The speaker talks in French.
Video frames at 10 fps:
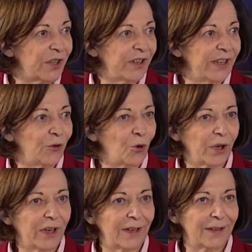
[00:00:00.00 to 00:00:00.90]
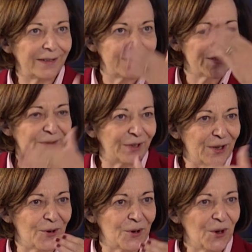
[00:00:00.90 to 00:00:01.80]
avec des Coréens et ils
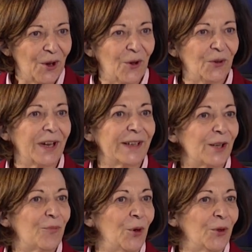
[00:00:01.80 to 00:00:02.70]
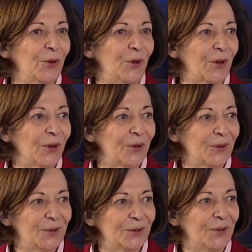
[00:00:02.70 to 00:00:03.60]
avaient euh, en arrière-plan de leur,
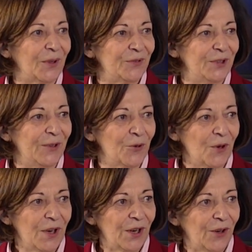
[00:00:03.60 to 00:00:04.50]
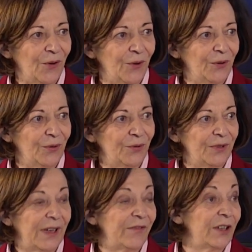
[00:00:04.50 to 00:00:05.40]
euh, de leur vidéo euh,
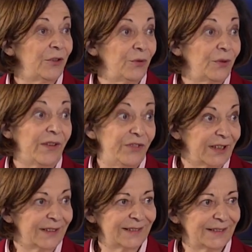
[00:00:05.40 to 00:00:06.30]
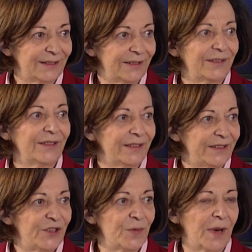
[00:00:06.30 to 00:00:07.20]
des navettes de Navia, ah, mhm,
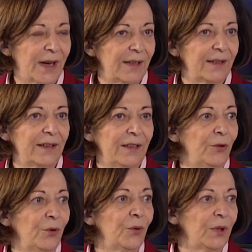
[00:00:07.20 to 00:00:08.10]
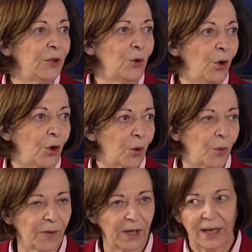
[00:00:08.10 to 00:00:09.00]
bah, et de, mm. et de l'or.
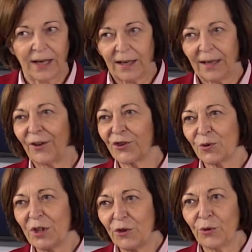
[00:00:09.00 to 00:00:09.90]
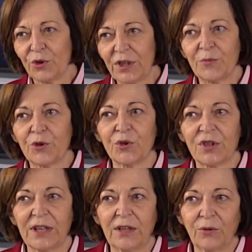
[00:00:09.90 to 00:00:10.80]
Alors ensuite, la deuxième chose
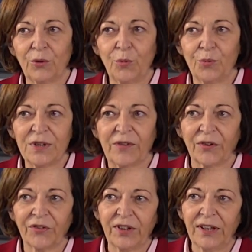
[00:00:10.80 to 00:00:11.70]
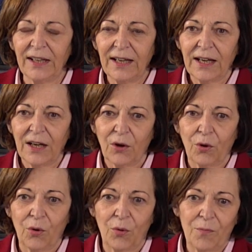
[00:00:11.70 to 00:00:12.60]
qui est de, le plus avancée,
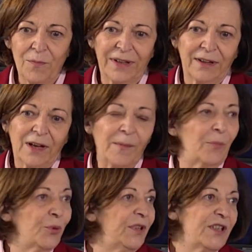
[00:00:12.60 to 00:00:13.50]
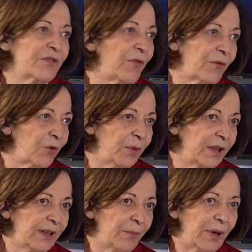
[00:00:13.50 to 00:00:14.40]
mais qui est quand même un peu décevant, faut
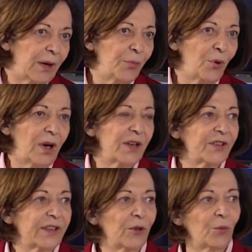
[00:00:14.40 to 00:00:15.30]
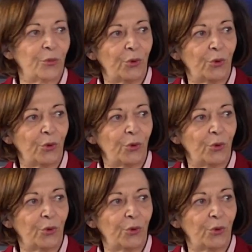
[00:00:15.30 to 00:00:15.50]
bien dire, par rapport à un certain nombre de